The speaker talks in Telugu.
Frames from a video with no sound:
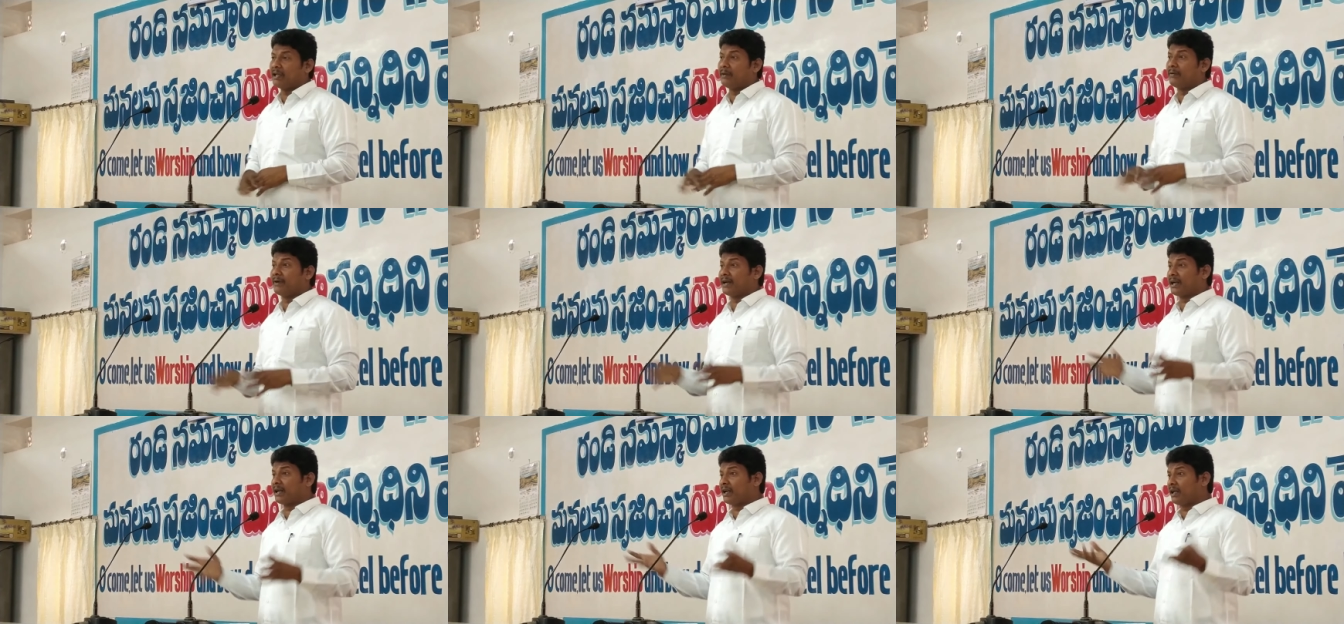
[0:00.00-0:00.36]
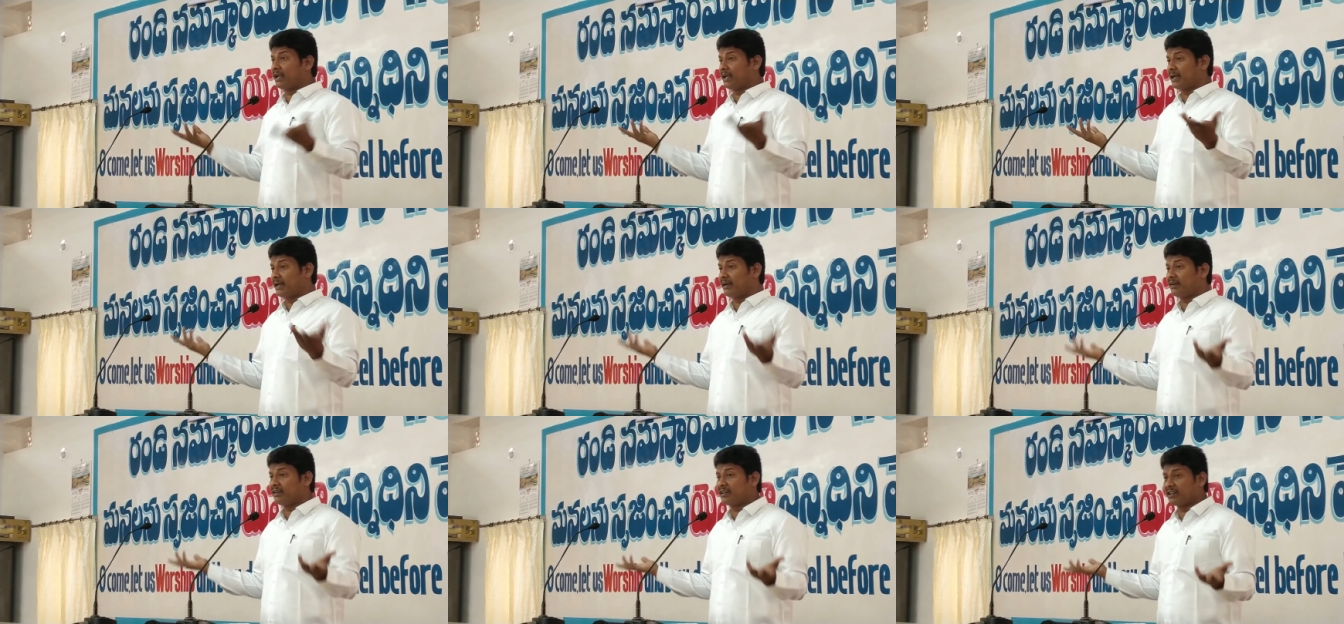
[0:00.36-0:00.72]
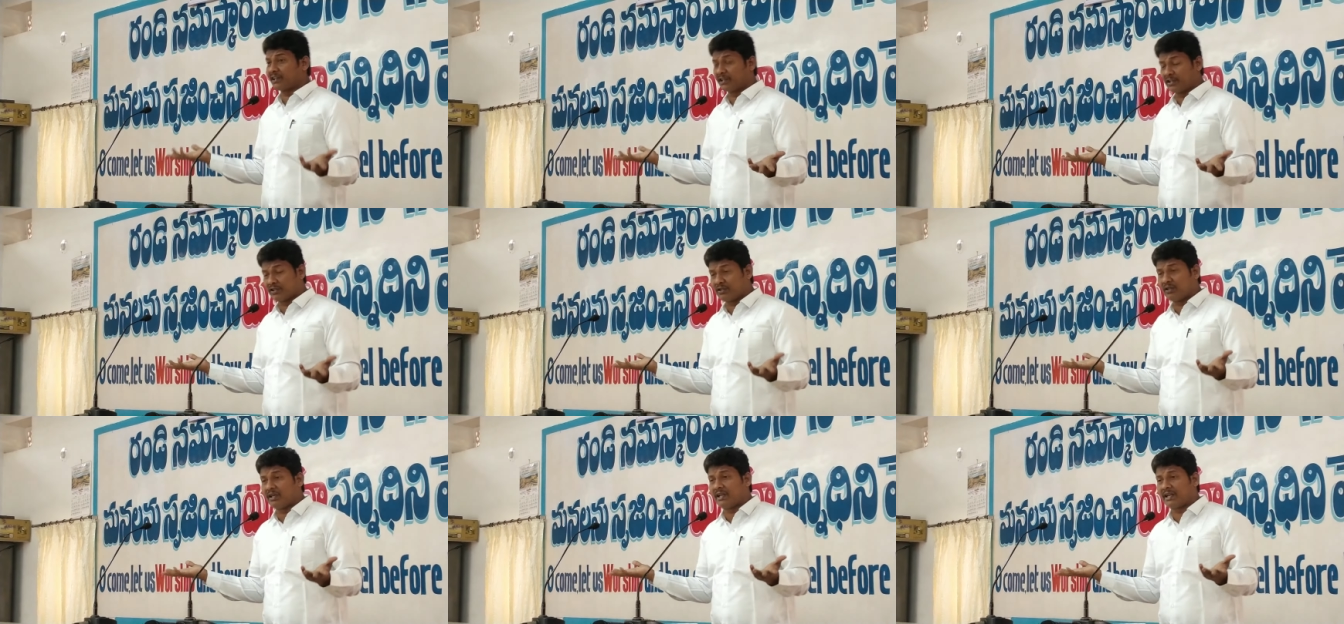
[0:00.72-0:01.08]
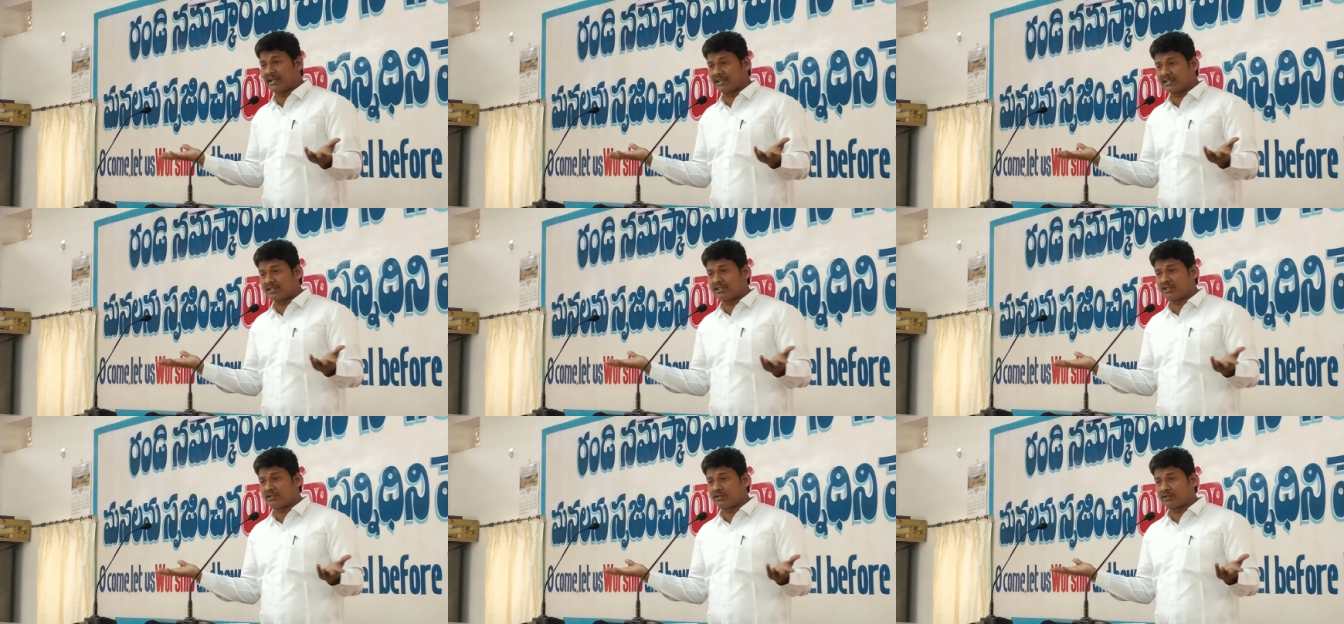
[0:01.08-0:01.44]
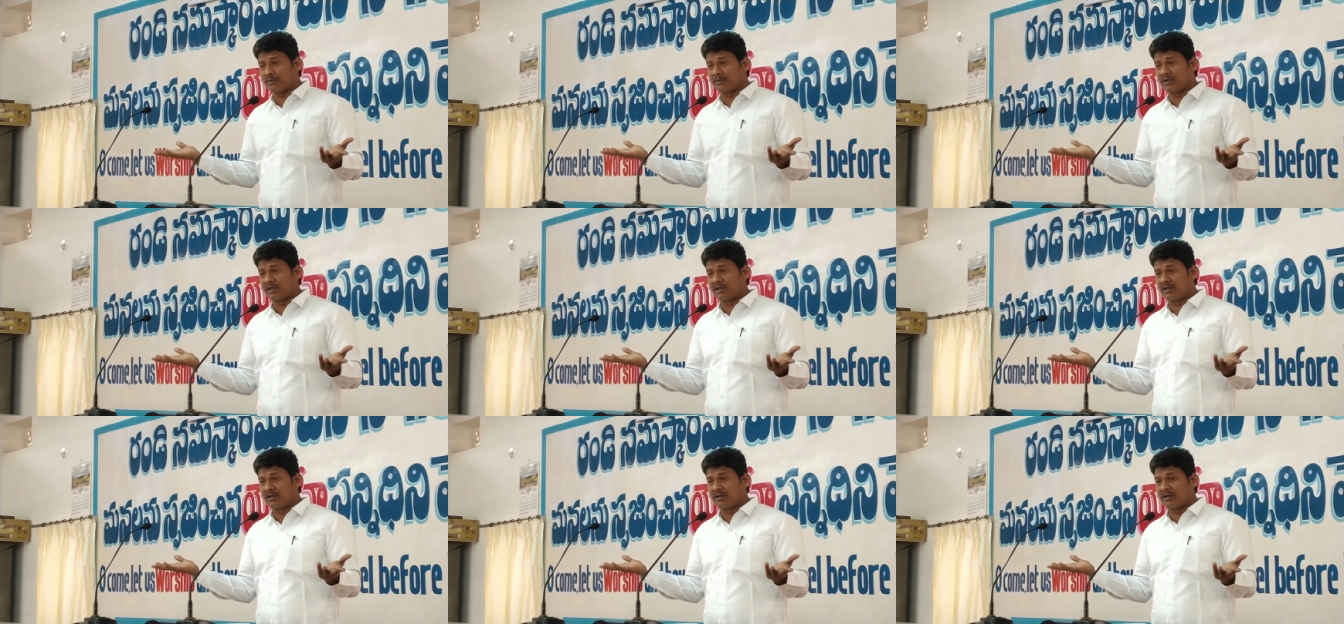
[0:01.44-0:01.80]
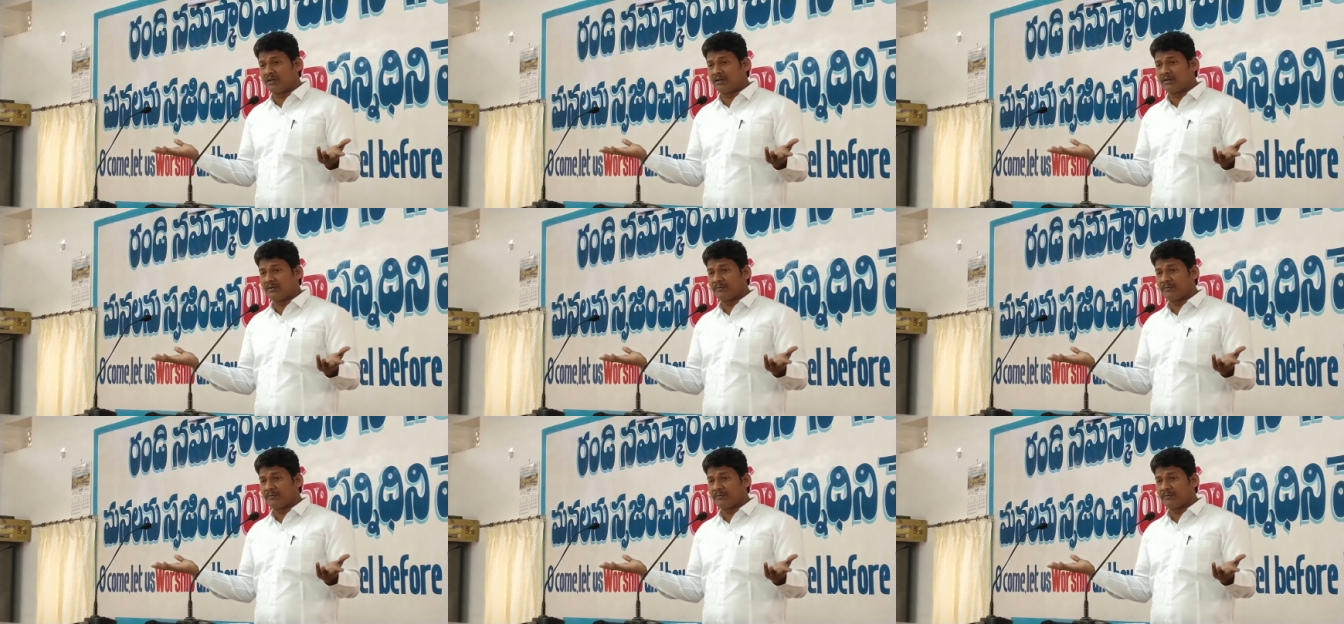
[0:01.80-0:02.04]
ఇవన్నీ ఏంటి గిద్యోని యొక్క జీతంలో